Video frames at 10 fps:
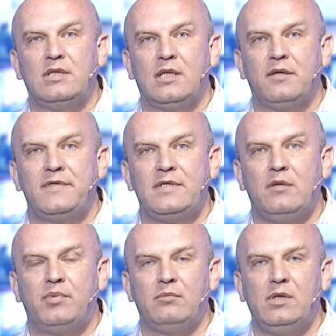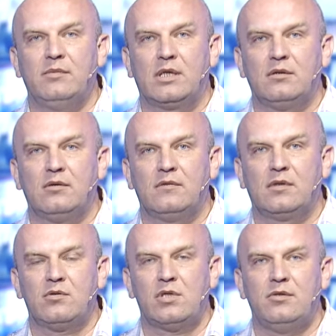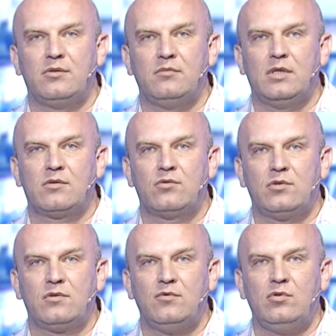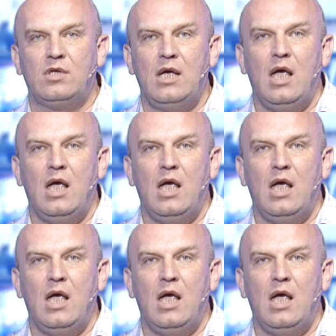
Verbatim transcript: на все проблемы, которые в окружающем мире существуют,